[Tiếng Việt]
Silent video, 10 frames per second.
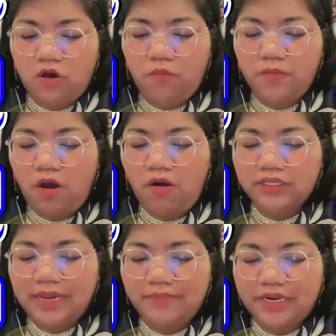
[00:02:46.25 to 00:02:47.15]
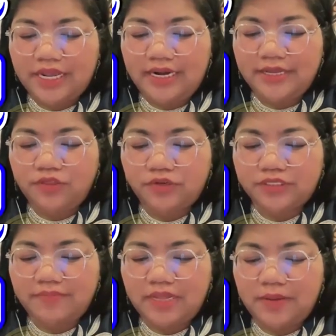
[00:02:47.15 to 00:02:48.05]
cùng kho ta mà dễ lịch từ
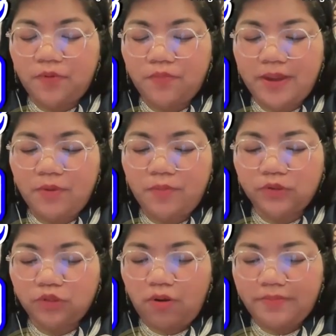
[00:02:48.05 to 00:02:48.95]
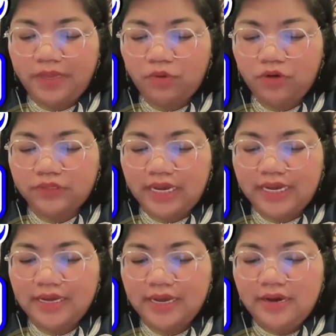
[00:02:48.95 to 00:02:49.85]
được sập đại bột mai bom pon thuộc miền mười lục
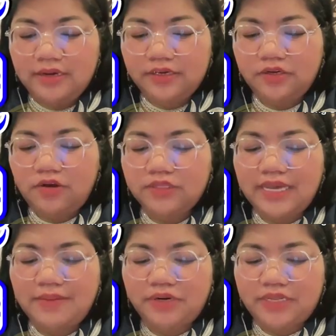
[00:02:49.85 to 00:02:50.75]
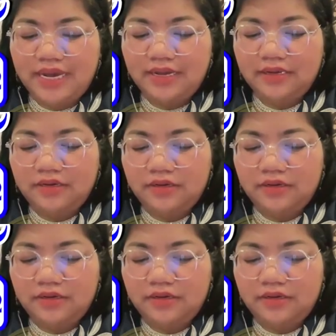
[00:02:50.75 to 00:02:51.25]
tá rồi co ta mà dễ